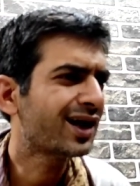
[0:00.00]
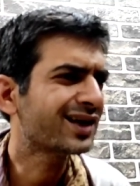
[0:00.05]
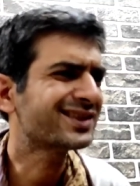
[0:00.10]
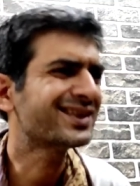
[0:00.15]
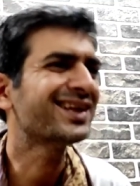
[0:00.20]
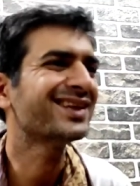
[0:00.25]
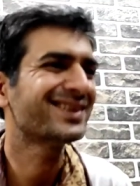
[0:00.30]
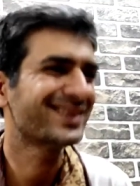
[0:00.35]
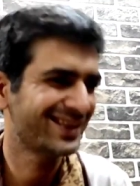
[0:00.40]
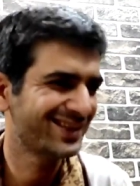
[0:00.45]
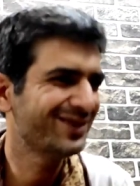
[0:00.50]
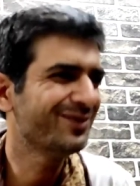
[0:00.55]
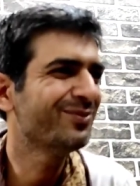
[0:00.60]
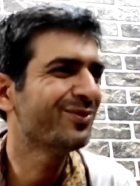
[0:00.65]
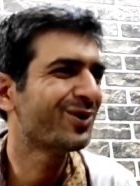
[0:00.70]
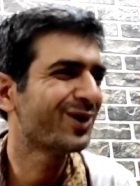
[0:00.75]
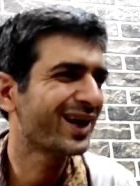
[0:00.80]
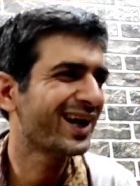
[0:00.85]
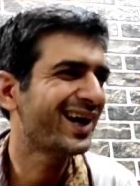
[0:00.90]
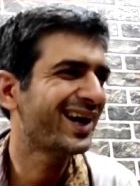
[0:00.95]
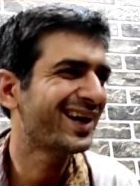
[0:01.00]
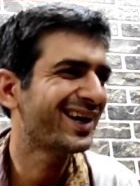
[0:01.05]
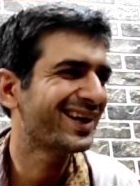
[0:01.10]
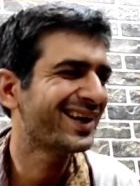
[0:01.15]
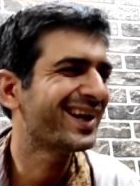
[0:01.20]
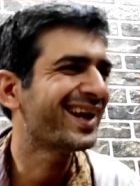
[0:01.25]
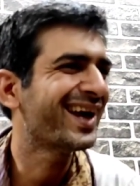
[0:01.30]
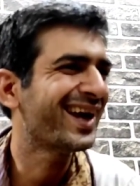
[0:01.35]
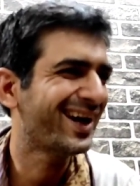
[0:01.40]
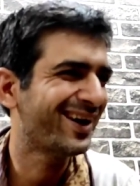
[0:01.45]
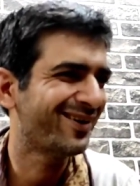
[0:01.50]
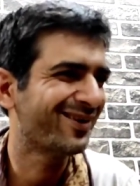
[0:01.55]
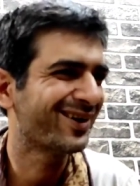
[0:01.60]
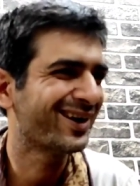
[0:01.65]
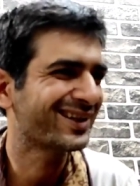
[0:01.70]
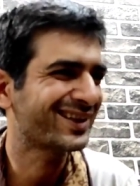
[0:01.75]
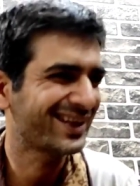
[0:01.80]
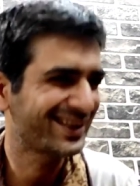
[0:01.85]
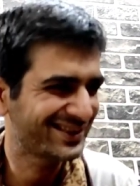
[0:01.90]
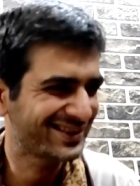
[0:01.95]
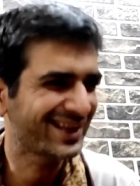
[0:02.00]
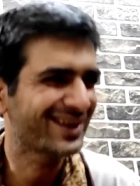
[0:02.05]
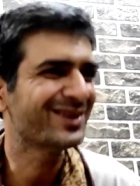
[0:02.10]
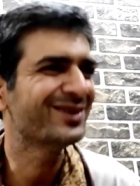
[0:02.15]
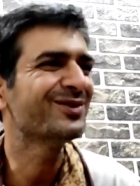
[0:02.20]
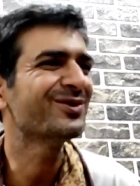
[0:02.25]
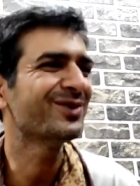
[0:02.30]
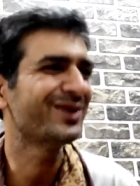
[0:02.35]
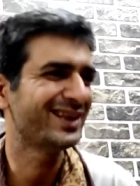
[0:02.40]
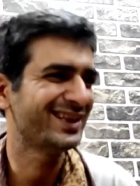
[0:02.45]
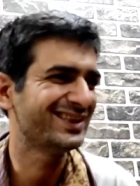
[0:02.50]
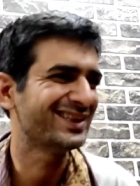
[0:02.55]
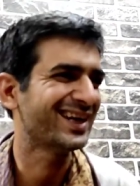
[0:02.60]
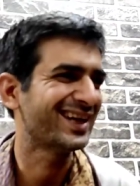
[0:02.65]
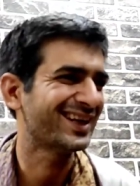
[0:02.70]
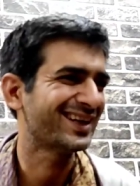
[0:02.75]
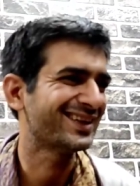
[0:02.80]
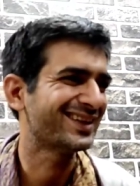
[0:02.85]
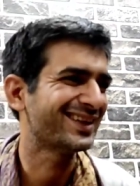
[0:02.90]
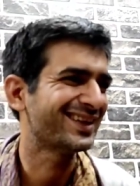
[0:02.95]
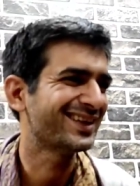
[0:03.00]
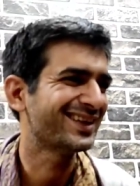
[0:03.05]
अच्छा अच्छा ये मोड़ा नया होगा तैसा अग्नू को नहीं जा रहा